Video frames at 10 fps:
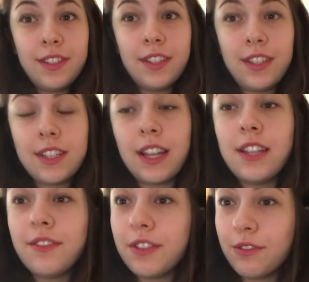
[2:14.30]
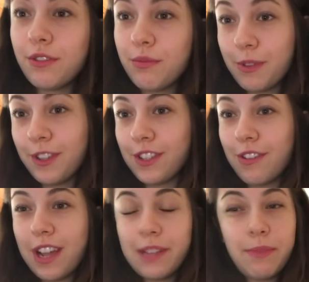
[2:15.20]
Das gleiche versucht übrigens
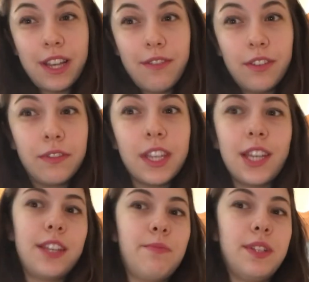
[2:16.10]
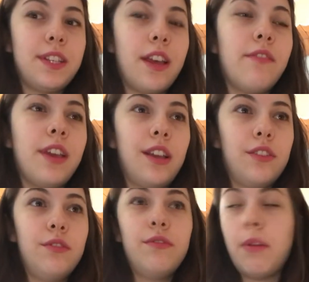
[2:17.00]
auch Caspar David Friedrich mit seinen
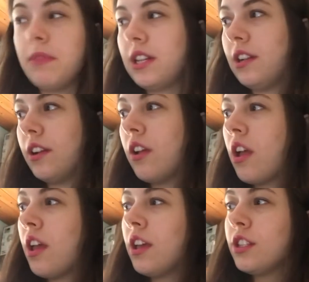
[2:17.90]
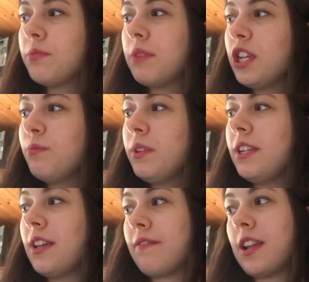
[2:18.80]
Werken zu vermitteln. Zum
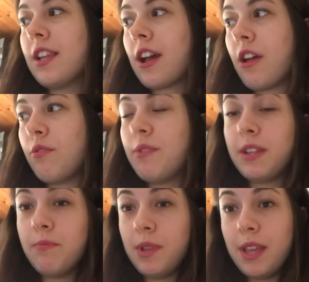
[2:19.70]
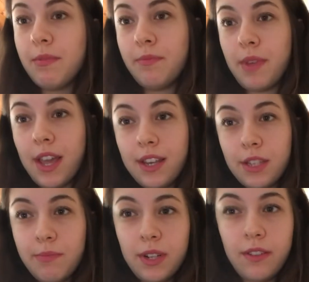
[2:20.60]
Beispiel Der Wanderer über dem Nebelmeer,
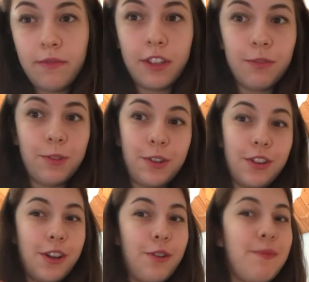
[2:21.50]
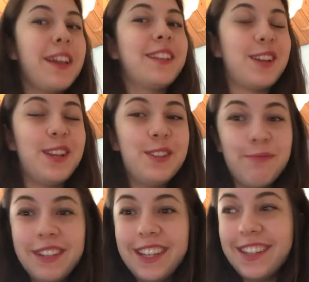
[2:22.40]
das Bild versuche ich euch auch mal jetzt
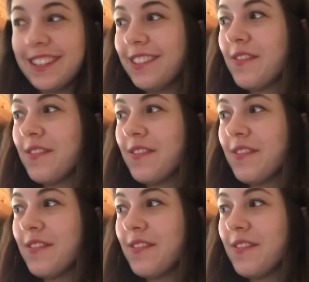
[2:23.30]
einzublenden.